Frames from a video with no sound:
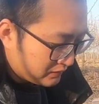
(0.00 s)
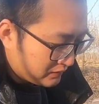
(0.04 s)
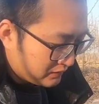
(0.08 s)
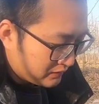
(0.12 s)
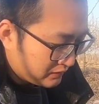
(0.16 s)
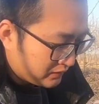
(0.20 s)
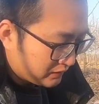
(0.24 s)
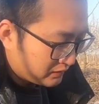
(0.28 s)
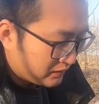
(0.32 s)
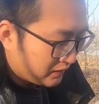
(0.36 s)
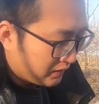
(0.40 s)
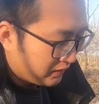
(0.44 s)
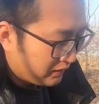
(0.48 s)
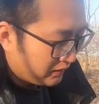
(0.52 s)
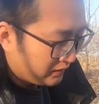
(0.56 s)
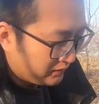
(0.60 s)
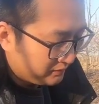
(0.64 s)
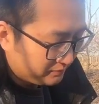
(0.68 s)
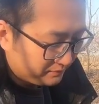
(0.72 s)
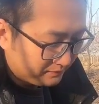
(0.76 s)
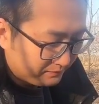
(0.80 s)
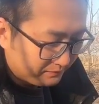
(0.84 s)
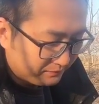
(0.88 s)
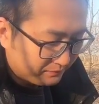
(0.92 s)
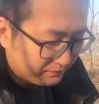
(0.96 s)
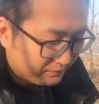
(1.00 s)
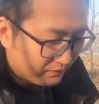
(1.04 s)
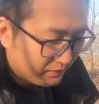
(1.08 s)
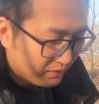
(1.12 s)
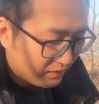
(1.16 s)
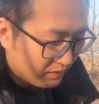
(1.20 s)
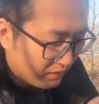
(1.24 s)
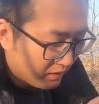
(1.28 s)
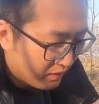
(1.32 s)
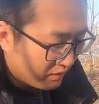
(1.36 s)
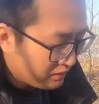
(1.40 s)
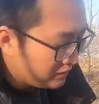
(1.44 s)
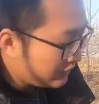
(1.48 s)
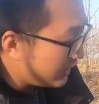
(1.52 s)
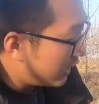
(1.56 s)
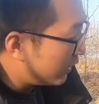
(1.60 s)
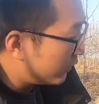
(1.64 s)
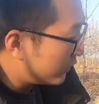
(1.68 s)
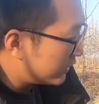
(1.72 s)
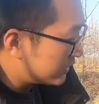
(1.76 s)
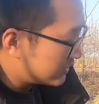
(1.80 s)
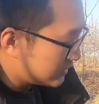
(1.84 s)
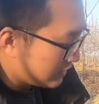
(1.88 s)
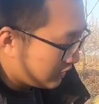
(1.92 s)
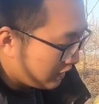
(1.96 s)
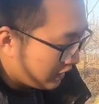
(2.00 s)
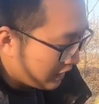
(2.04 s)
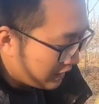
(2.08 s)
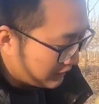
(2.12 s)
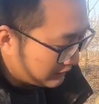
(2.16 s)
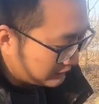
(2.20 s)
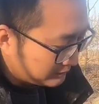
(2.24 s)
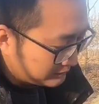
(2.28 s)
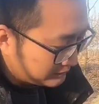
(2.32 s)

太烫了，蛮我吃啊，